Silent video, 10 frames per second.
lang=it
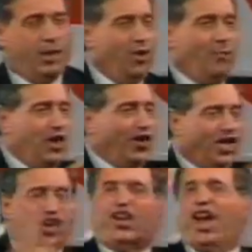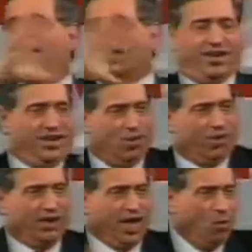Non bisogna cercare il
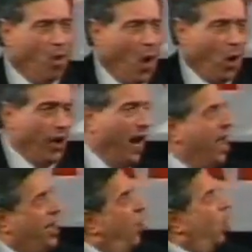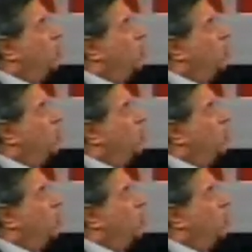Signore nei luoghi o